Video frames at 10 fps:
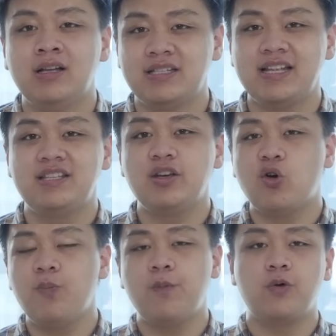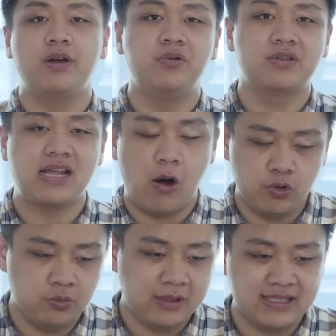trên chiếc Oppo Reno 6
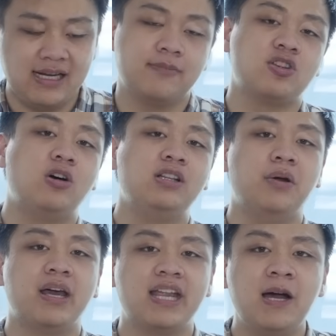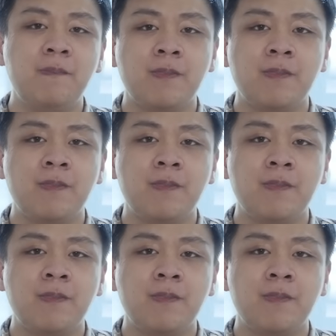chúng ta sẽ làm rõ hơn điều này nhé